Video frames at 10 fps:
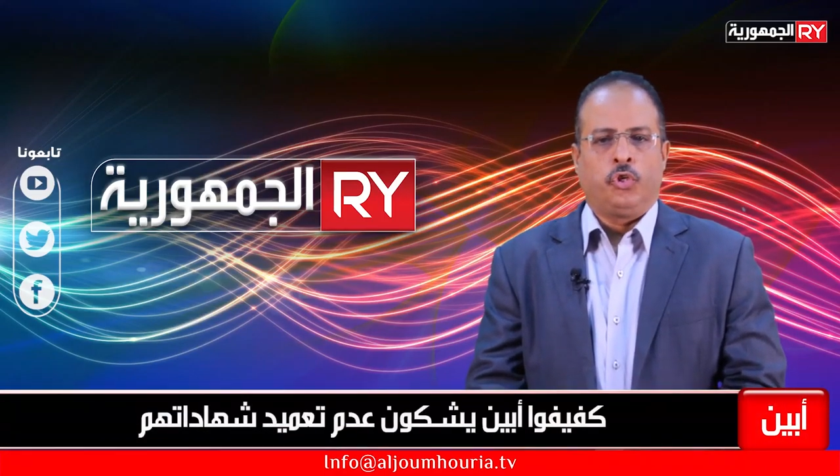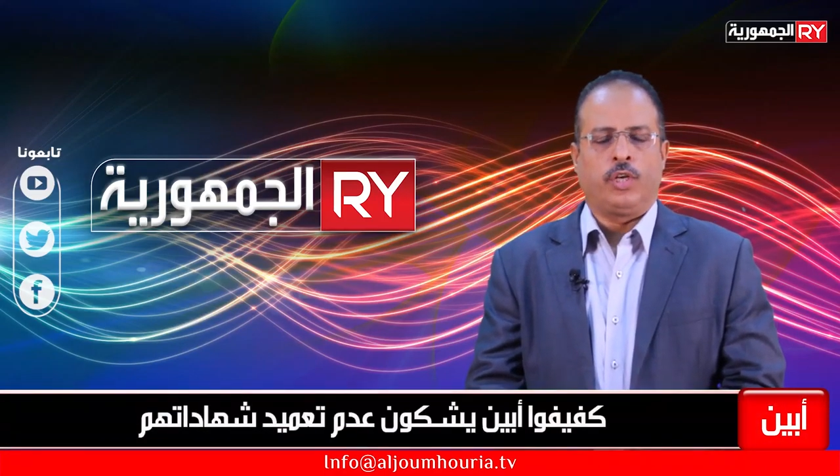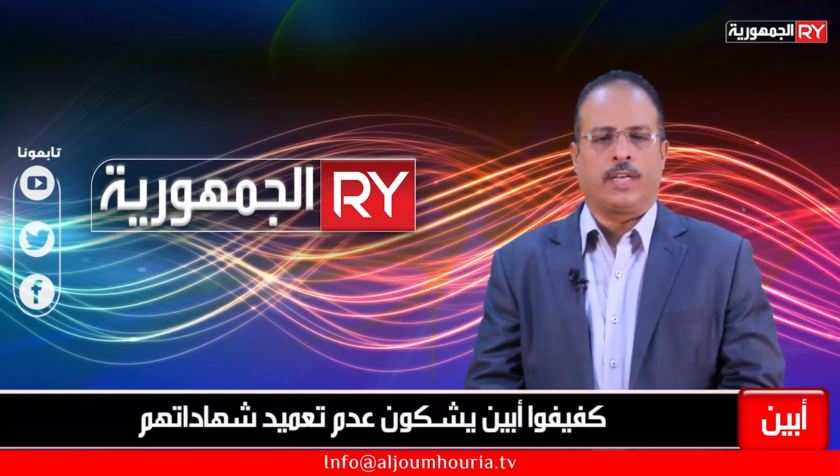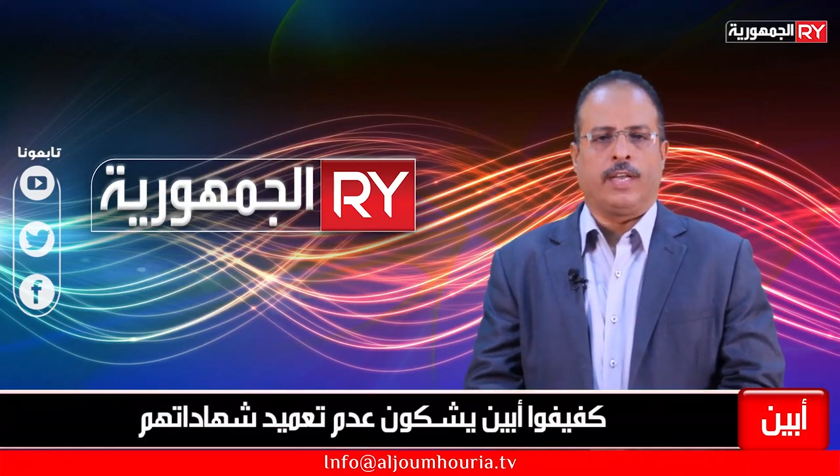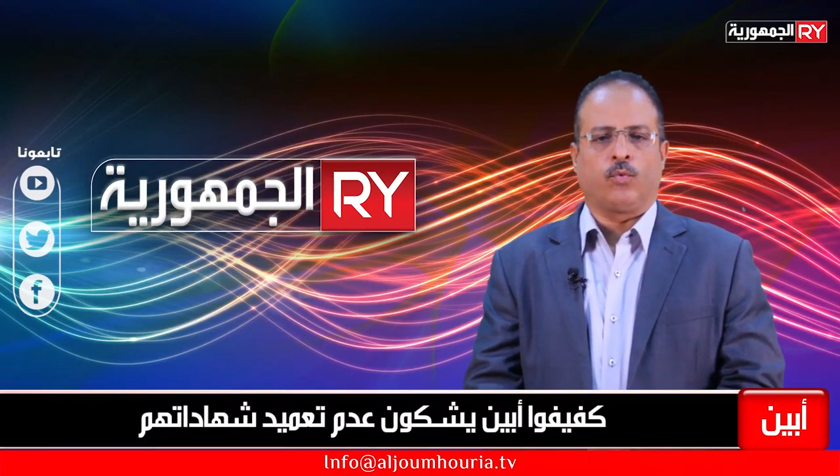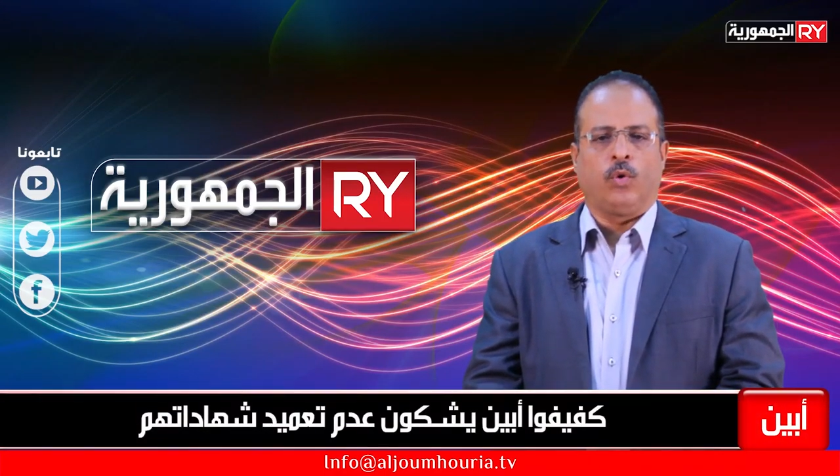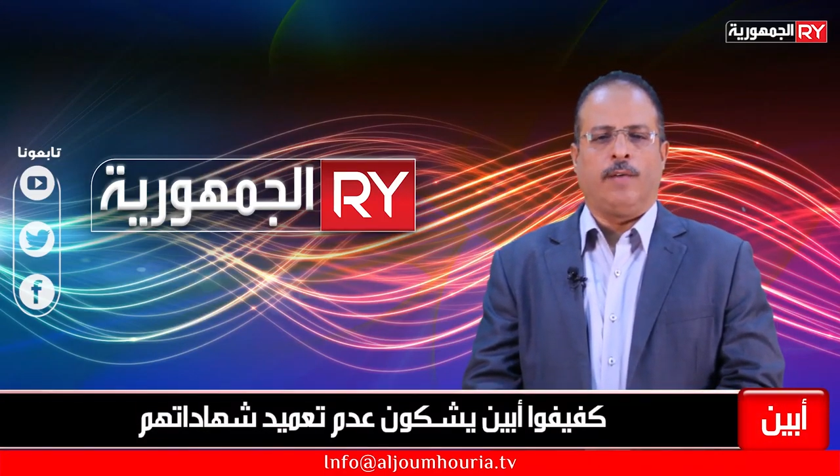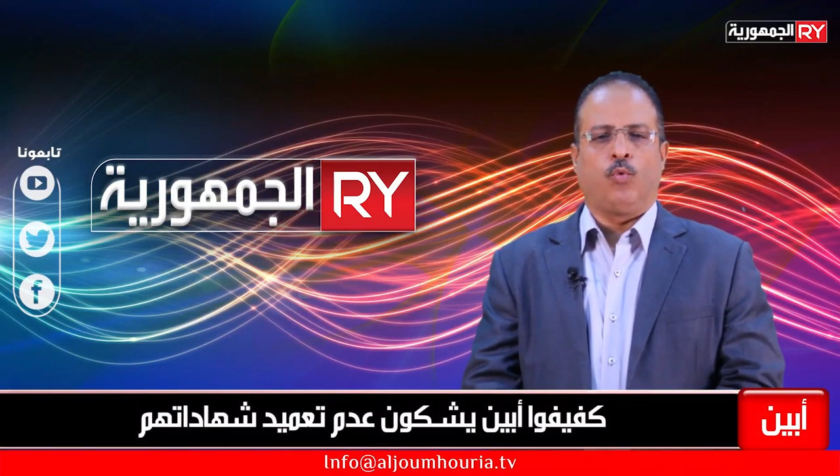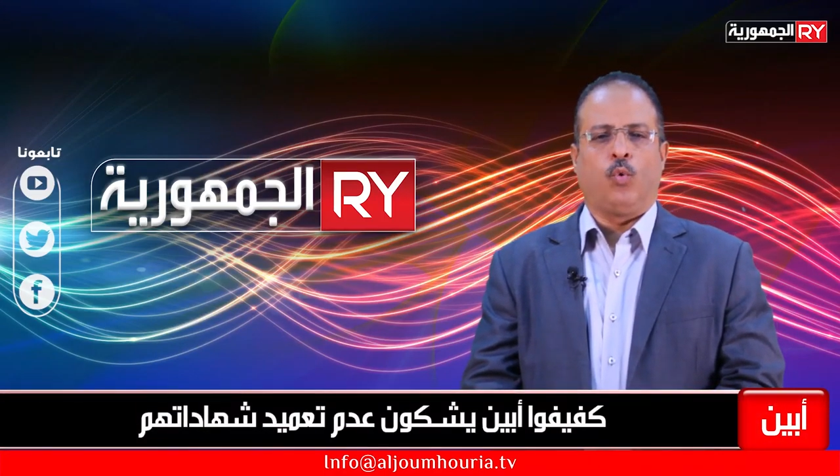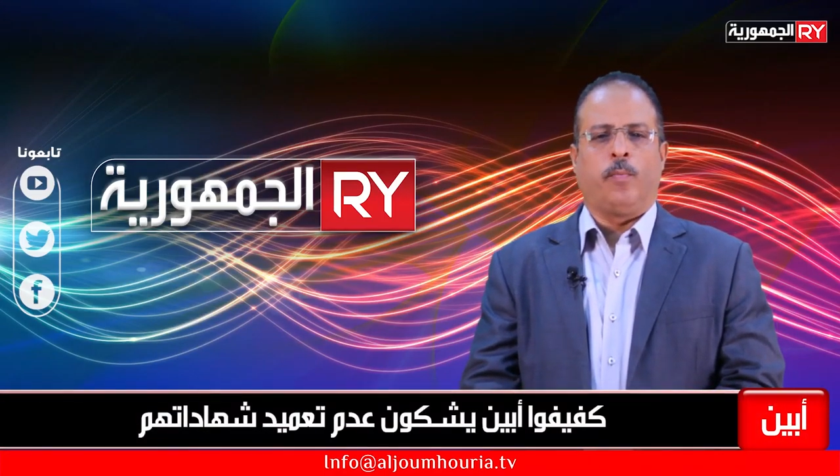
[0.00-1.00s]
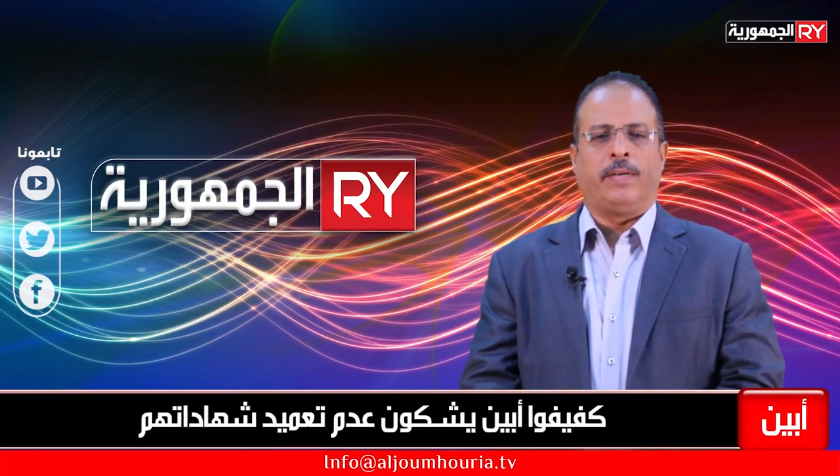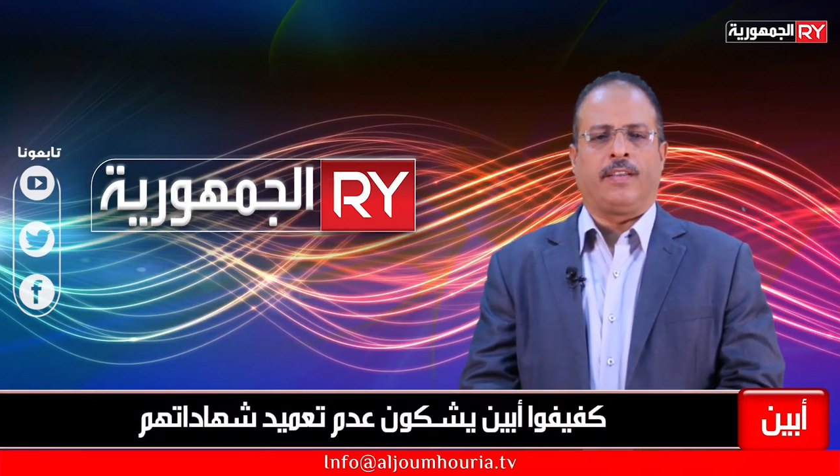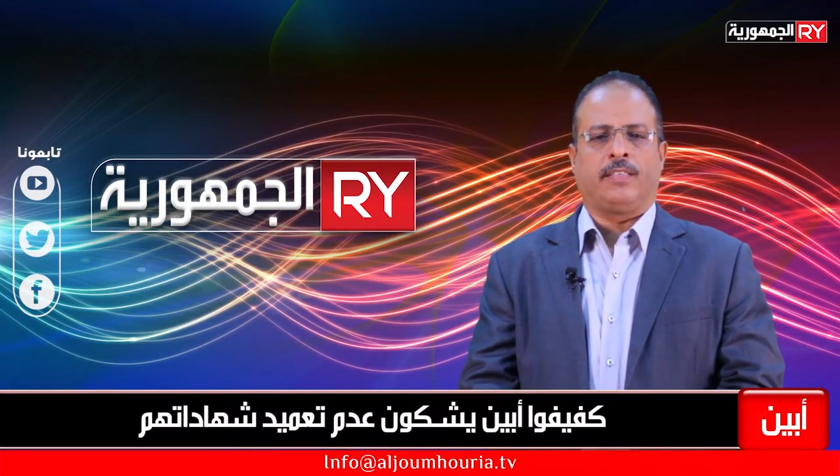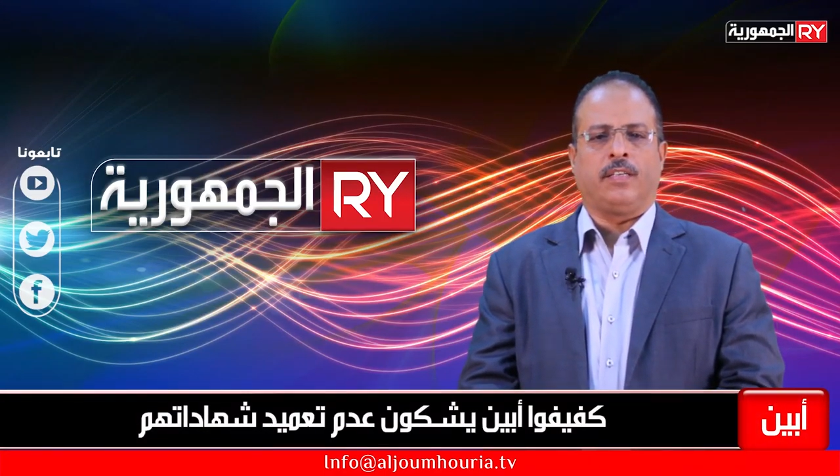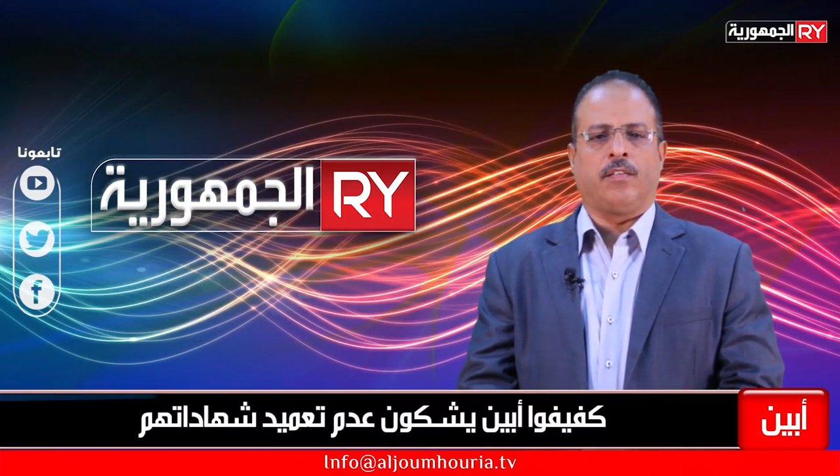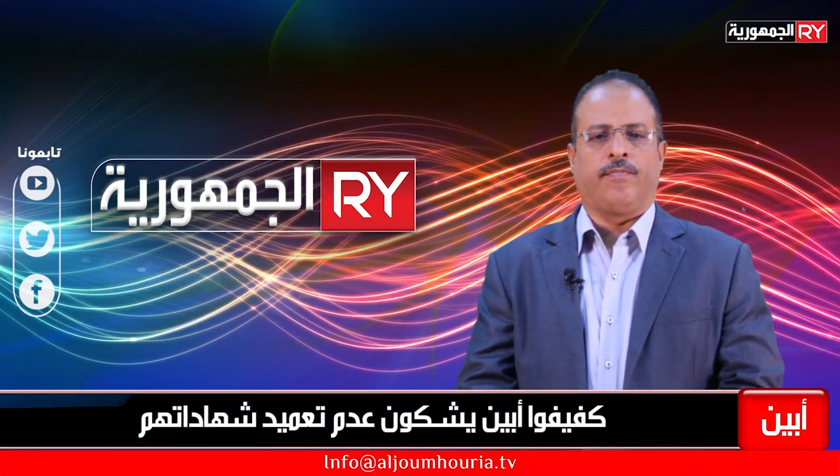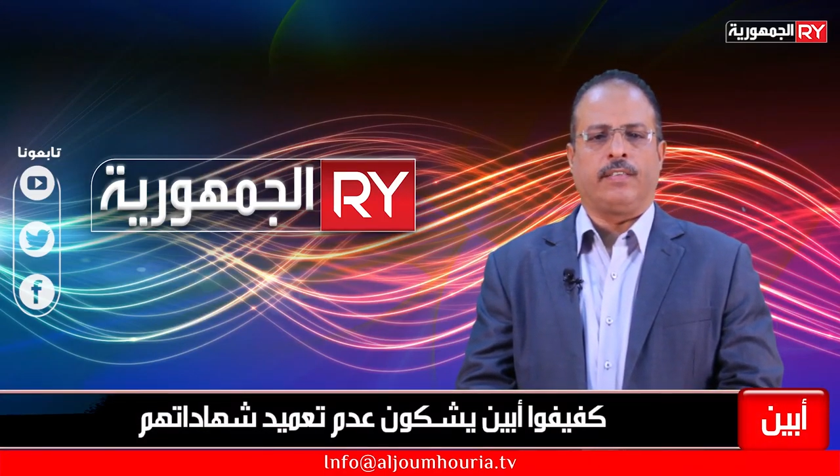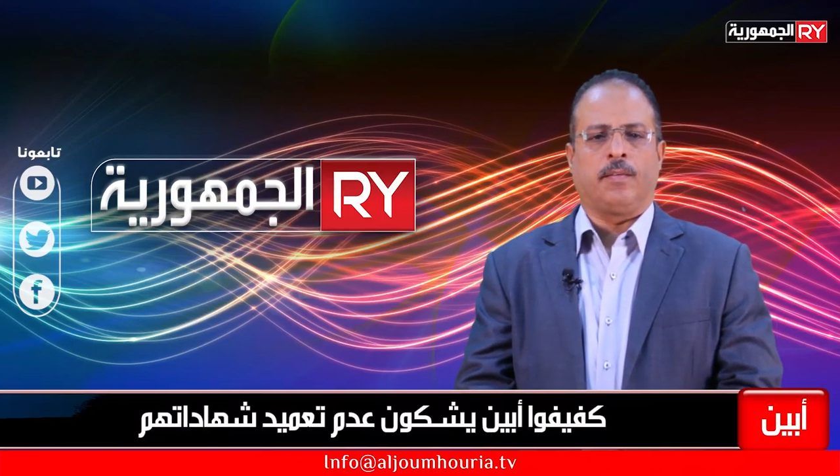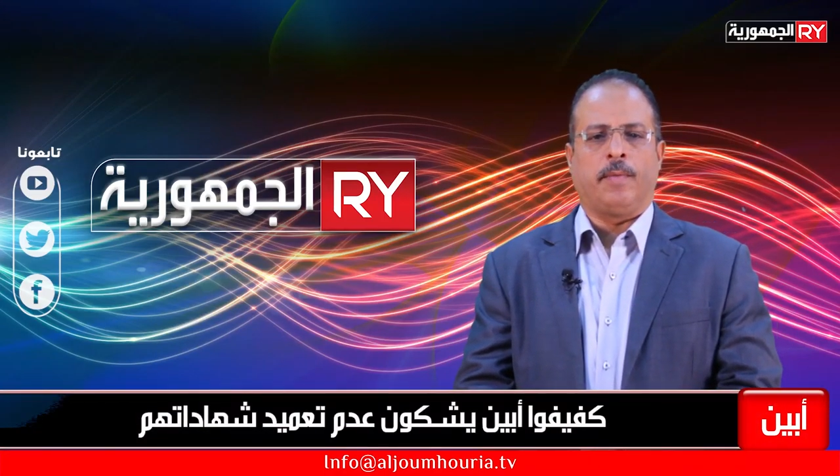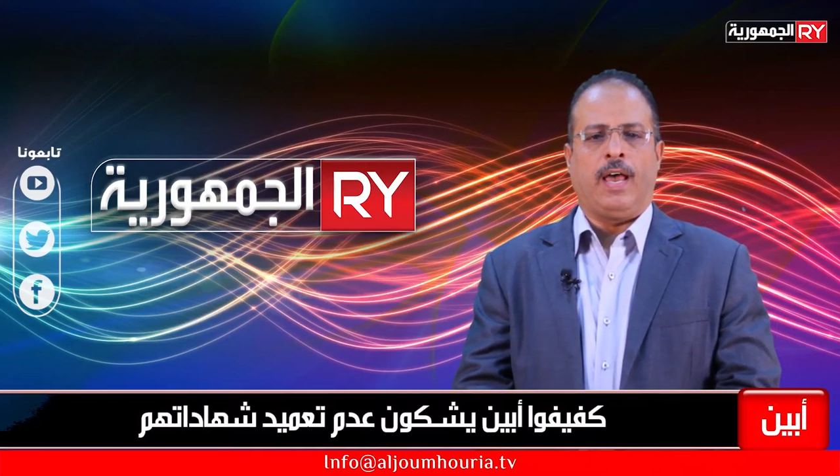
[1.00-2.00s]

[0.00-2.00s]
شكى طلاب مدرسة فاطمة